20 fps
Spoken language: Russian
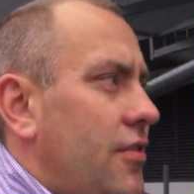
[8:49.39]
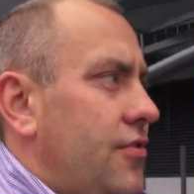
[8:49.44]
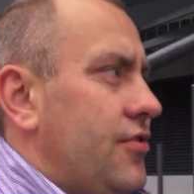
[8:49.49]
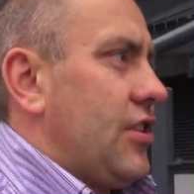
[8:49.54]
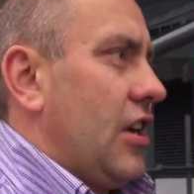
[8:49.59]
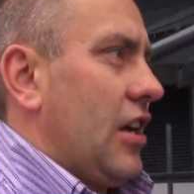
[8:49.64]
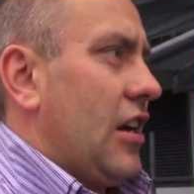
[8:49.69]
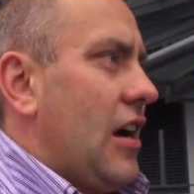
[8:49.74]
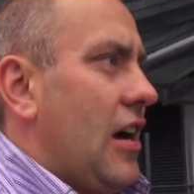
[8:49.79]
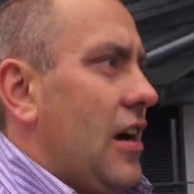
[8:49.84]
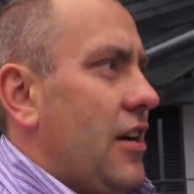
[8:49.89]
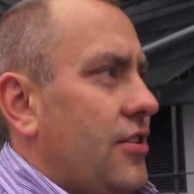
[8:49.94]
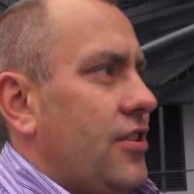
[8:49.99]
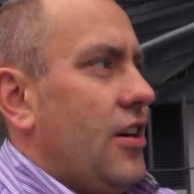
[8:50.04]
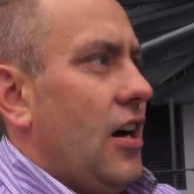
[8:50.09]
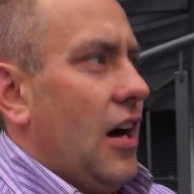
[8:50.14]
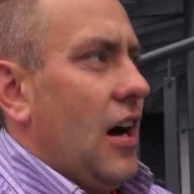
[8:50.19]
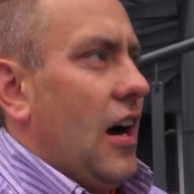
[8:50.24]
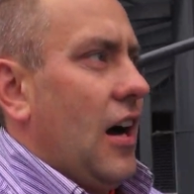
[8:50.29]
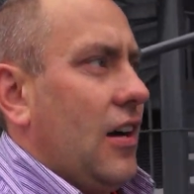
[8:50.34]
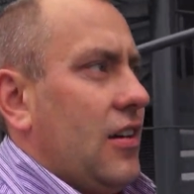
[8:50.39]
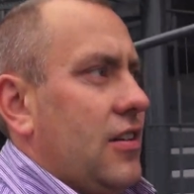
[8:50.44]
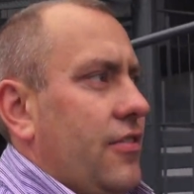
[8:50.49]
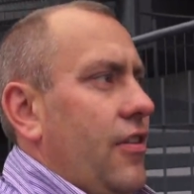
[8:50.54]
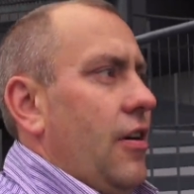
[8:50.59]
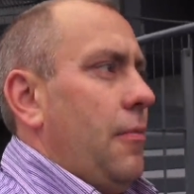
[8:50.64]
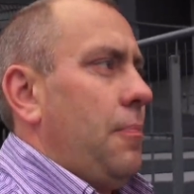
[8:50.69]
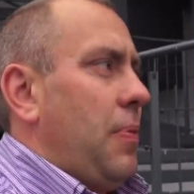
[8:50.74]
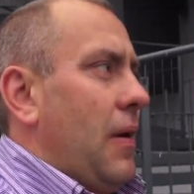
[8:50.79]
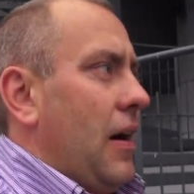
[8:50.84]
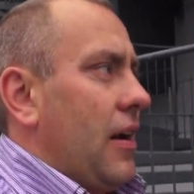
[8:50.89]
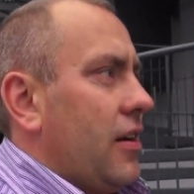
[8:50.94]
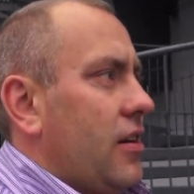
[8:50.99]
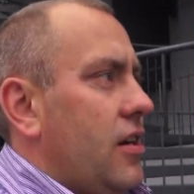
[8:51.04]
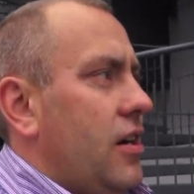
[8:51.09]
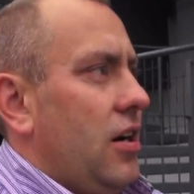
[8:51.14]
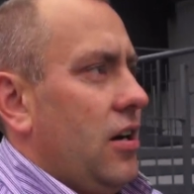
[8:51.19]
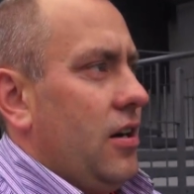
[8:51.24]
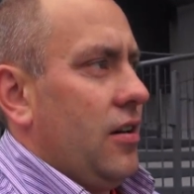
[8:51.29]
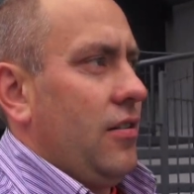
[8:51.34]
Вторая – это аквапарк
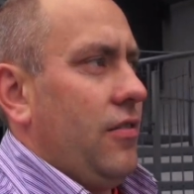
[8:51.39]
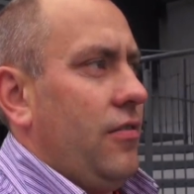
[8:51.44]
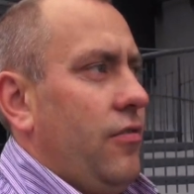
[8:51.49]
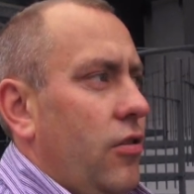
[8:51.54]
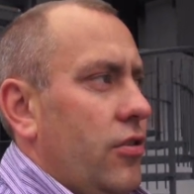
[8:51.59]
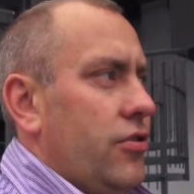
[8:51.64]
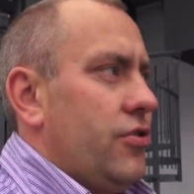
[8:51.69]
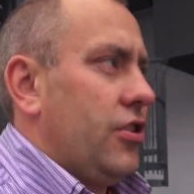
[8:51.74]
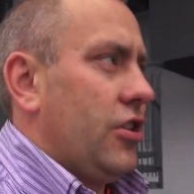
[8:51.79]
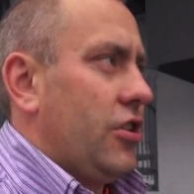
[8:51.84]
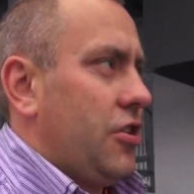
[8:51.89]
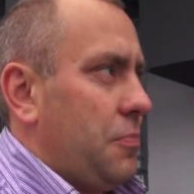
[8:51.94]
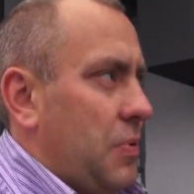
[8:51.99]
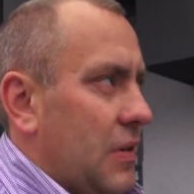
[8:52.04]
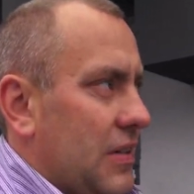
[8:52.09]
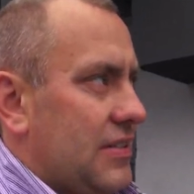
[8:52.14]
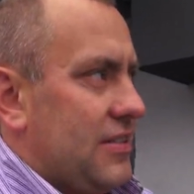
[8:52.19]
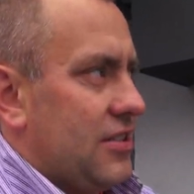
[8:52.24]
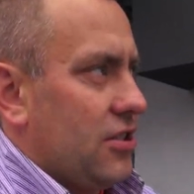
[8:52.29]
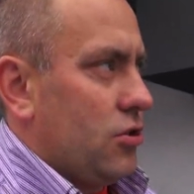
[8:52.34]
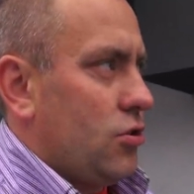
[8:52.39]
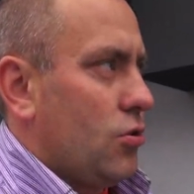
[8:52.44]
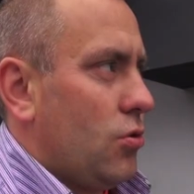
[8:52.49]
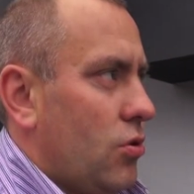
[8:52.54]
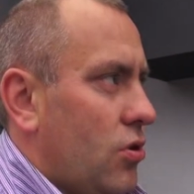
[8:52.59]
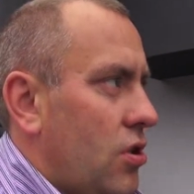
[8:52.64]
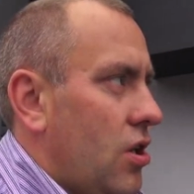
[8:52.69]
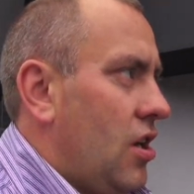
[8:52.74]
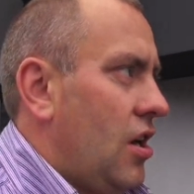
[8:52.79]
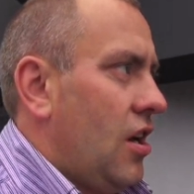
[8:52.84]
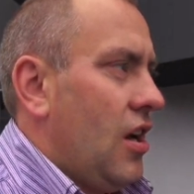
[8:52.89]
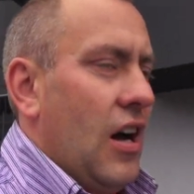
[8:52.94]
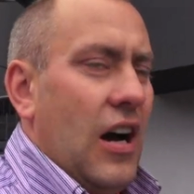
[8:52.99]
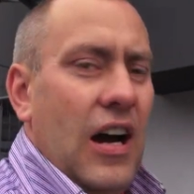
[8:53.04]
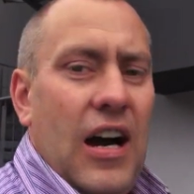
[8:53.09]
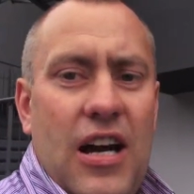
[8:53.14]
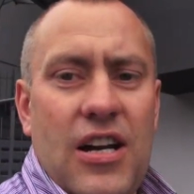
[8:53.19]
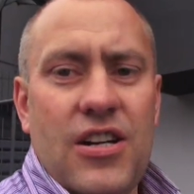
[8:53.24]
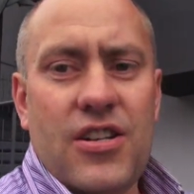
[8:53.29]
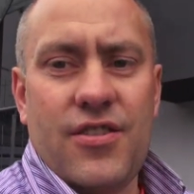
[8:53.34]
водных процедур
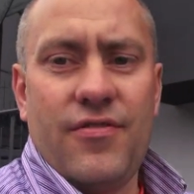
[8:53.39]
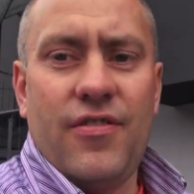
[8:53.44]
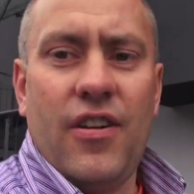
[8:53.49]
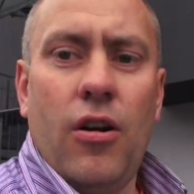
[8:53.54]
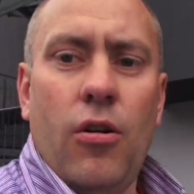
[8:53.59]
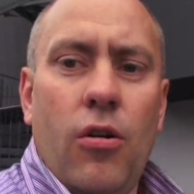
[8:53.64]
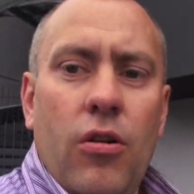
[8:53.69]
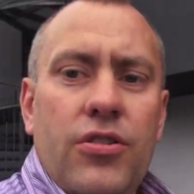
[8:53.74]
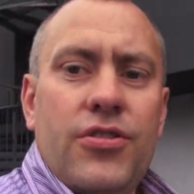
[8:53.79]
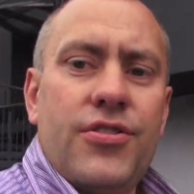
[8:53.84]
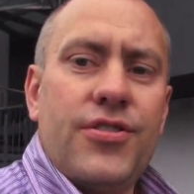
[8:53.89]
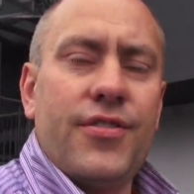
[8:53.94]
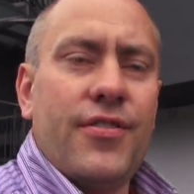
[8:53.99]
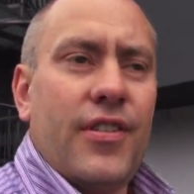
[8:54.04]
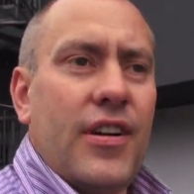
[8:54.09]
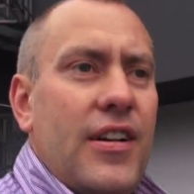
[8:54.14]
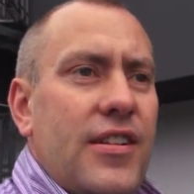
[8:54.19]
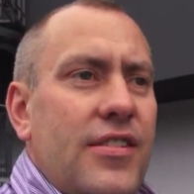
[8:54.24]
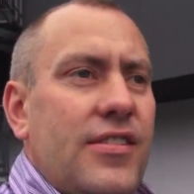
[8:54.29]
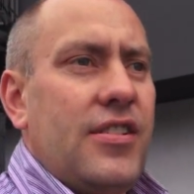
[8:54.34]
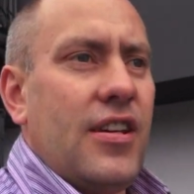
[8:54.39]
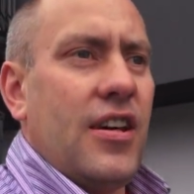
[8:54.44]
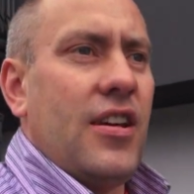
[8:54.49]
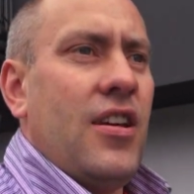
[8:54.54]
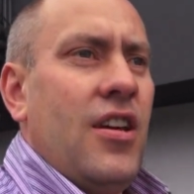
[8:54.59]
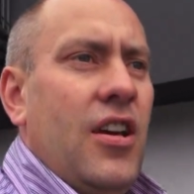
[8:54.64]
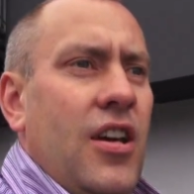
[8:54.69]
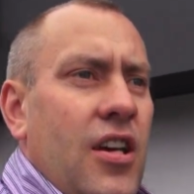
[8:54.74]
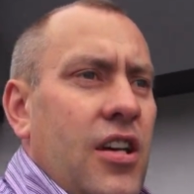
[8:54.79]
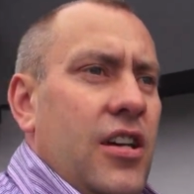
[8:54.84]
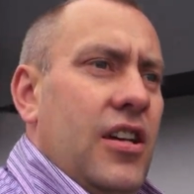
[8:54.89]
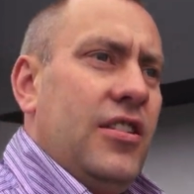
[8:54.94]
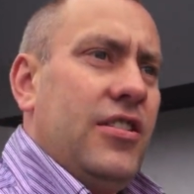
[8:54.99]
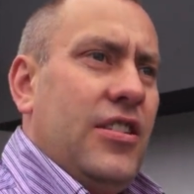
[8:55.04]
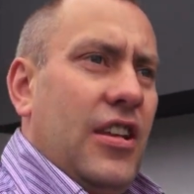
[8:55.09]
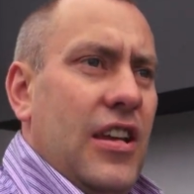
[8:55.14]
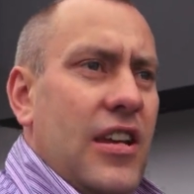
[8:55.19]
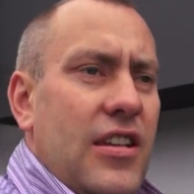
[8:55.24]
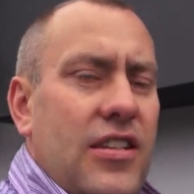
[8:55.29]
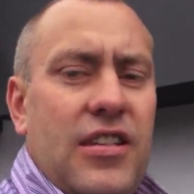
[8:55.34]
H2O называется. И
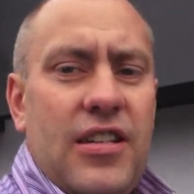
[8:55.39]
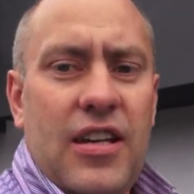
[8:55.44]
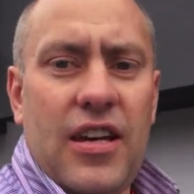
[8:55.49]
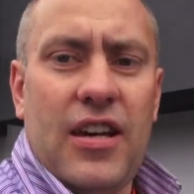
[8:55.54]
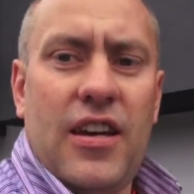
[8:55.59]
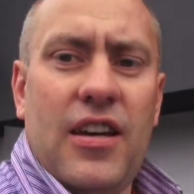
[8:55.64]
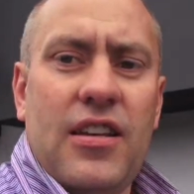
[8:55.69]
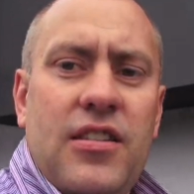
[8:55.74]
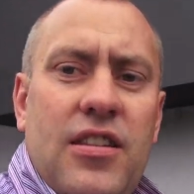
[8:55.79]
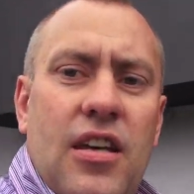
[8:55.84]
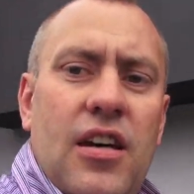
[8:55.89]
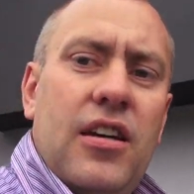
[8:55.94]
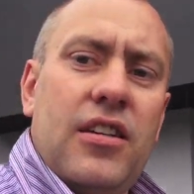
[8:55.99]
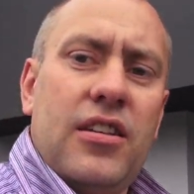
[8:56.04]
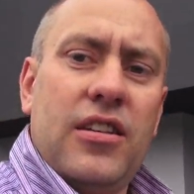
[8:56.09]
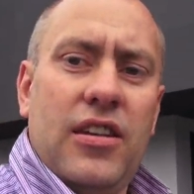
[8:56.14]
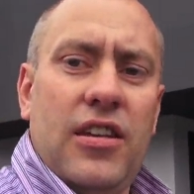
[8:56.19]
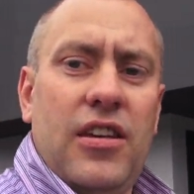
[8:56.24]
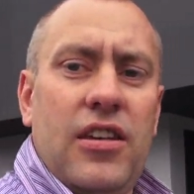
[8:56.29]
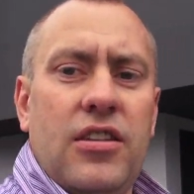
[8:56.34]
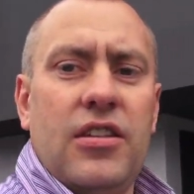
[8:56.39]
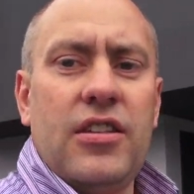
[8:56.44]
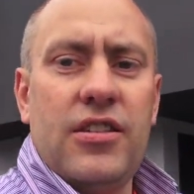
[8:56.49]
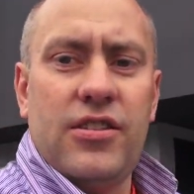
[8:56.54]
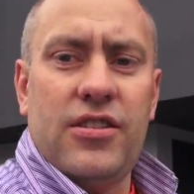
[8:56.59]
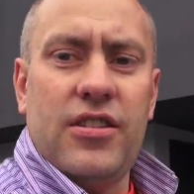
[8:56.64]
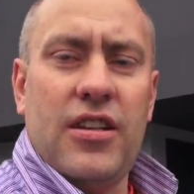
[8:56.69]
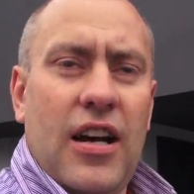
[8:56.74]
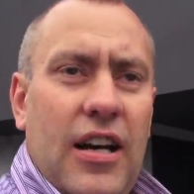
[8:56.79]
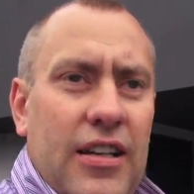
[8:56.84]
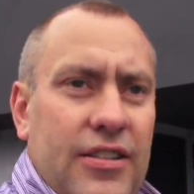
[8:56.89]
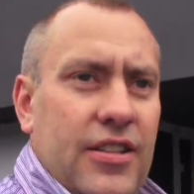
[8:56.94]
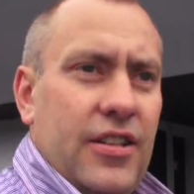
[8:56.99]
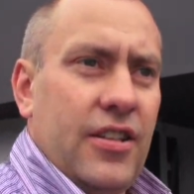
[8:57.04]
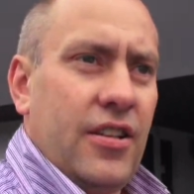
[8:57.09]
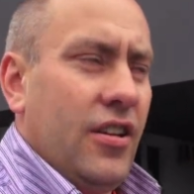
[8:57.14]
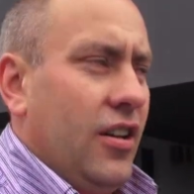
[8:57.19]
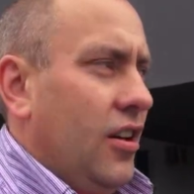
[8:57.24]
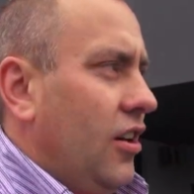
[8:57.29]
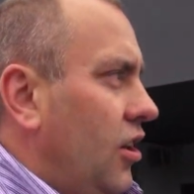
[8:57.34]
третья – это кинотеатр.
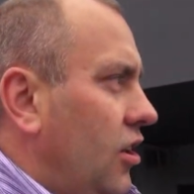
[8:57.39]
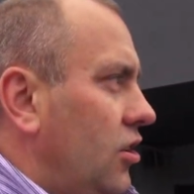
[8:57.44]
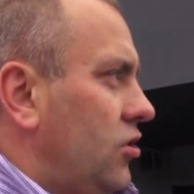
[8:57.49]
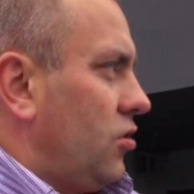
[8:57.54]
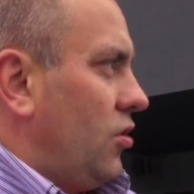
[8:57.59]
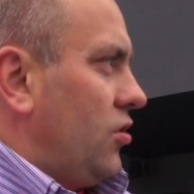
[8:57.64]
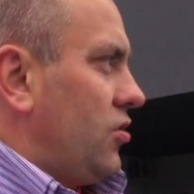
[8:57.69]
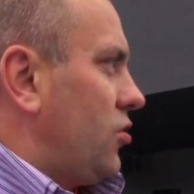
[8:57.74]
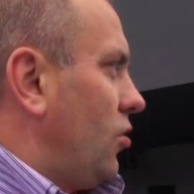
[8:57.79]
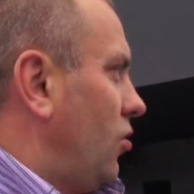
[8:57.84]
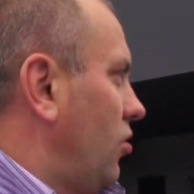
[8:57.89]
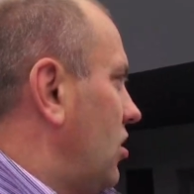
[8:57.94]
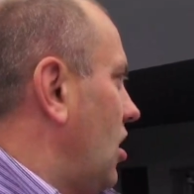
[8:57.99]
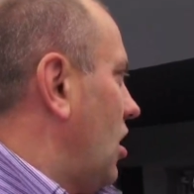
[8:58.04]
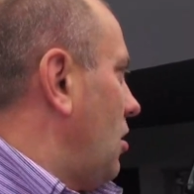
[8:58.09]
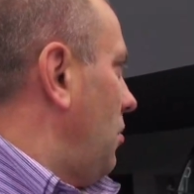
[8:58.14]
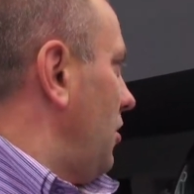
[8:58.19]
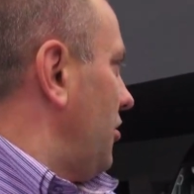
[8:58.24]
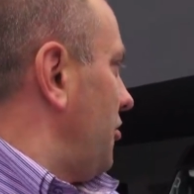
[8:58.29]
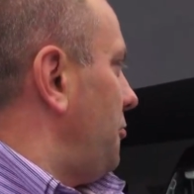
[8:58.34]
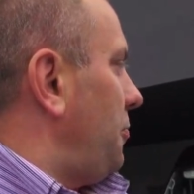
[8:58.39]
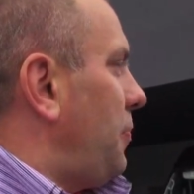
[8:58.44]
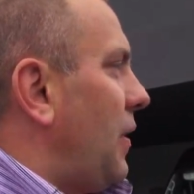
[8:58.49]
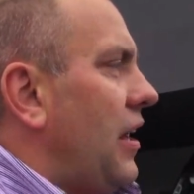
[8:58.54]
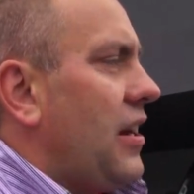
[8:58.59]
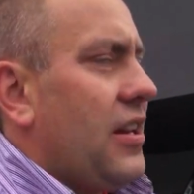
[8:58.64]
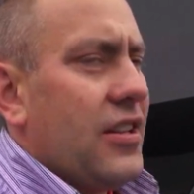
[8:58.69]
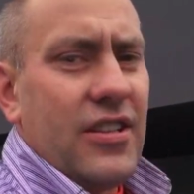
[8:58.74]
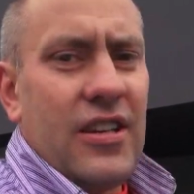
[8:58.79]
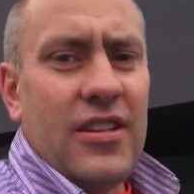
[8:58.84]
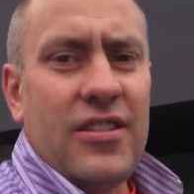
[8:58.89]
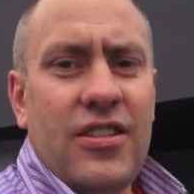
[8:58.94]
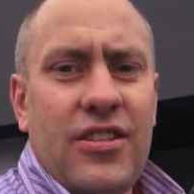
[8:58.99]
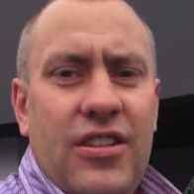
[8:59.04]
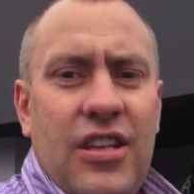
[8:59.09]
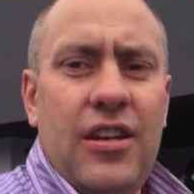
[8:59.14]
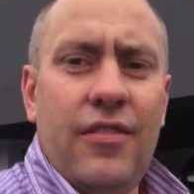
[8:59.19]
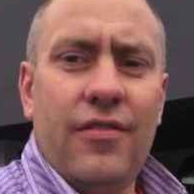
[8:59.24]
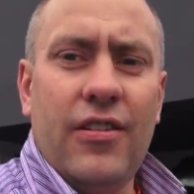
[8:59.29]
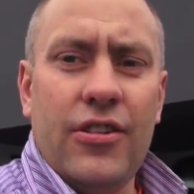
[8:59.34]
То есть он как бы впаренный, это
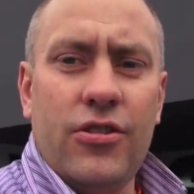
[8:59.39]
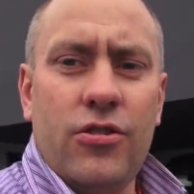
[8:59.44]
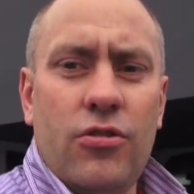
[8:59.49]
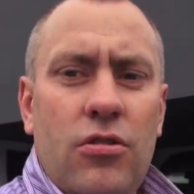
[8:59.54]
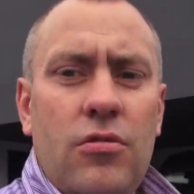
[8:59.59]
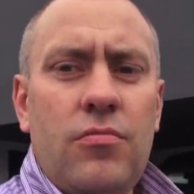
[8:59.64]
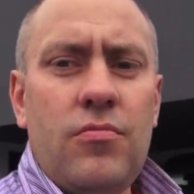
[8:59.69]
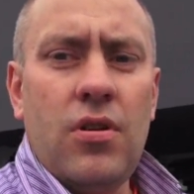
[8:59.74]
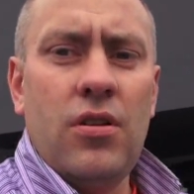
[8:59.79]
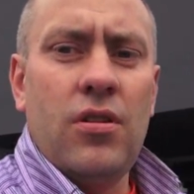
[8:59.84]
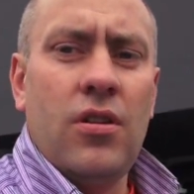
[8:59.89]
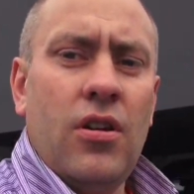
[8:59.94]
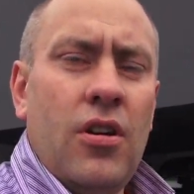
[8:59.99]
три в одном.